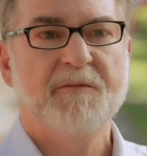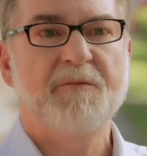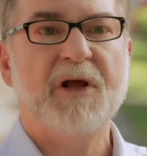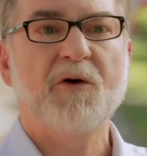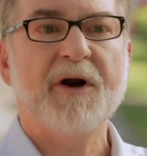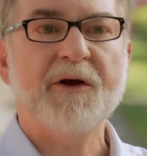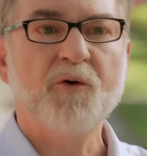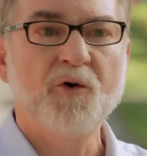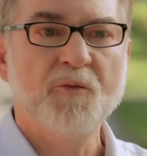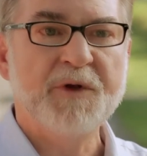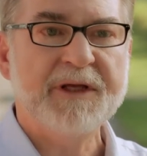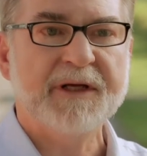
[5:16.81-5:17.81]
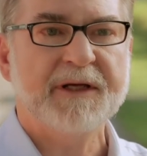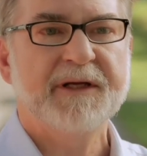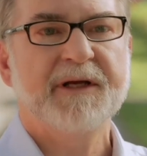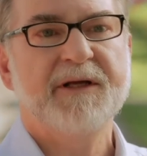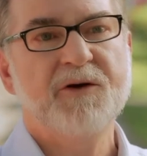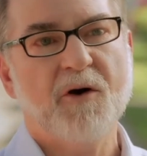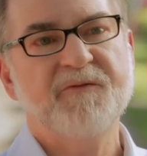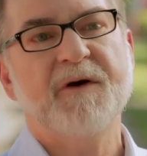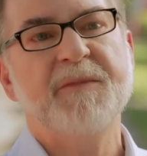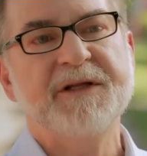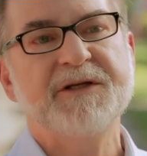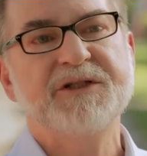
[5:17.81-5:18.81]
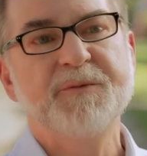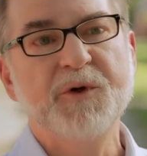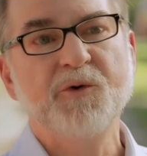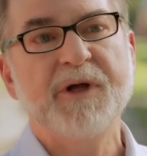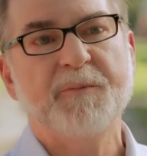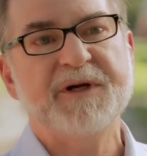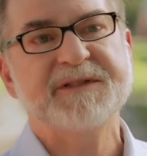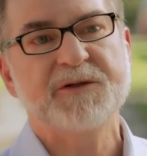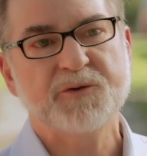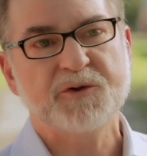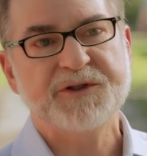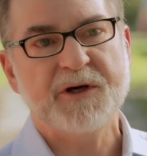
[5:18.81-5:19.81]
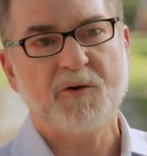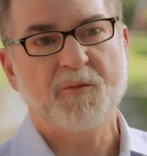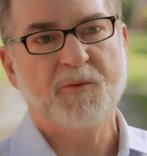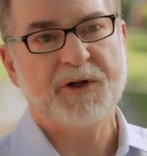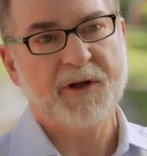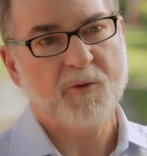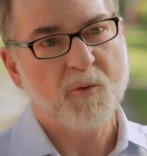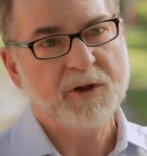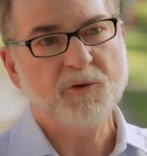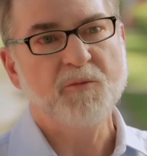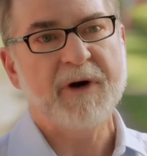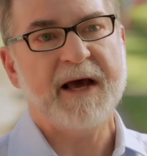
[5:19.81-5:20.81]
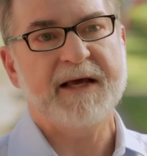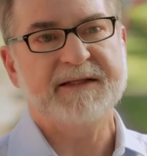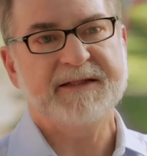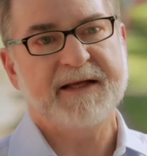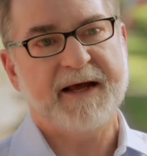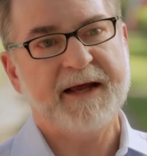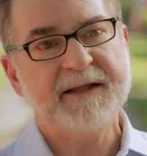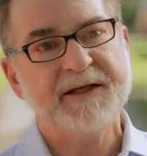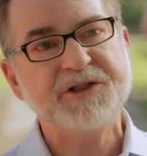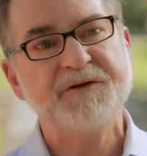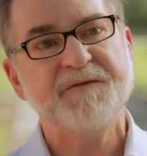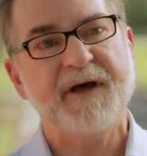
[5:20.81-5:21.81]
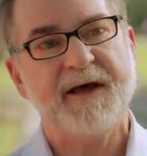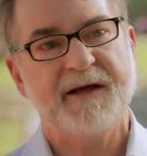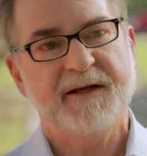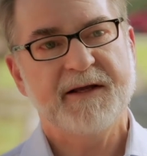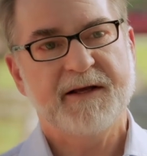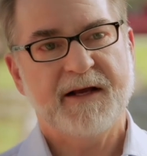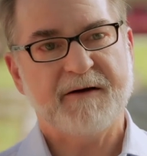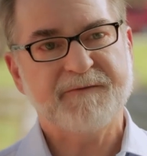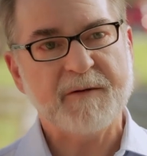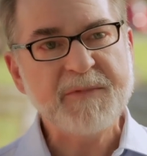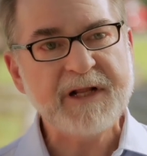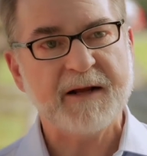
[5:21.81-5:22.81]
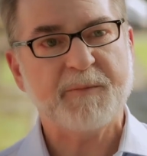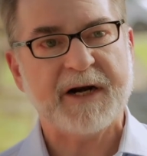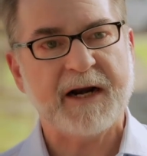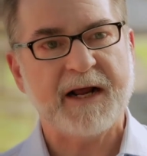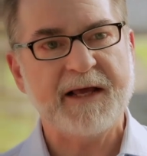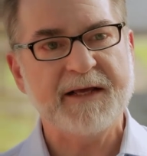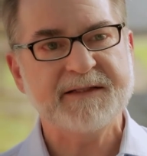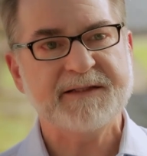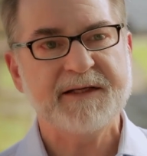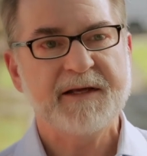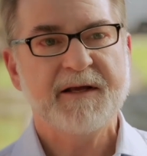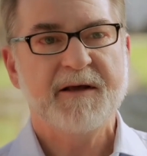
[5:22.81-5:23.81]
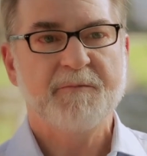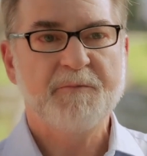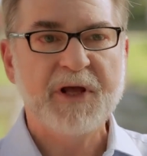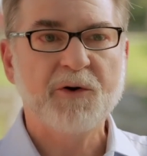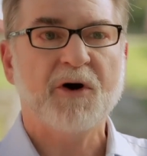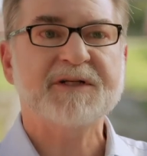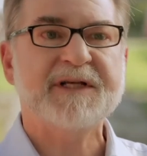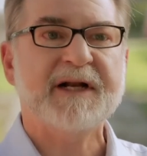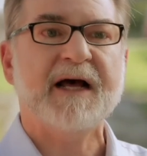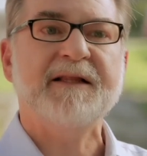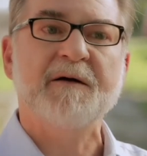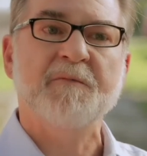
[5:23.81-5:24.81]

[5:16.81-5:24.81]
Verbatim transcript: melhor economia e, obviamente, diminui a pressão social, porque quanto mais renda tiver a família paranaense, menor será a